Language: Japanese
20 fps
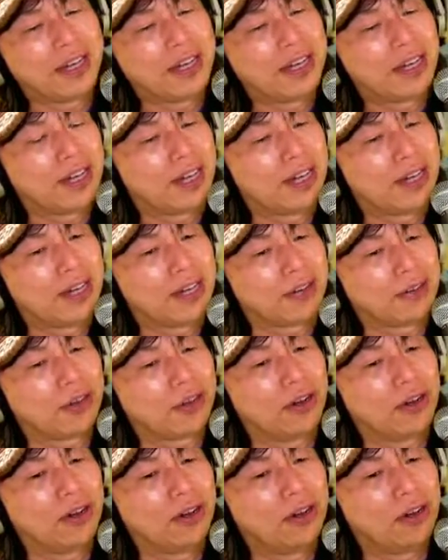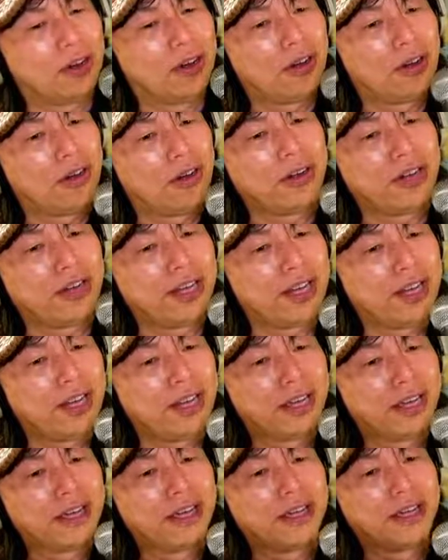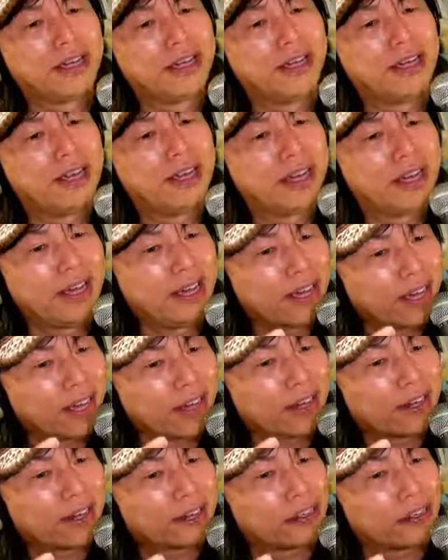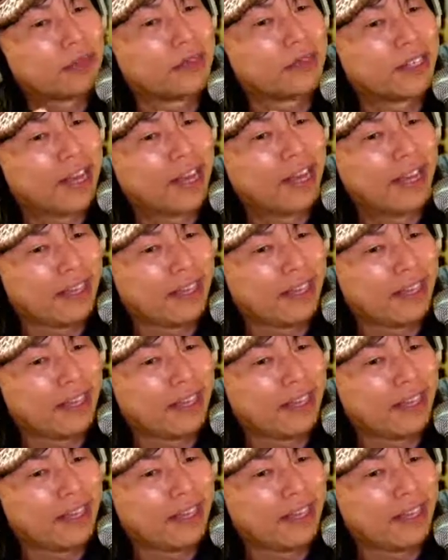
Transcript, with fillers: あこのね、えー、グループで、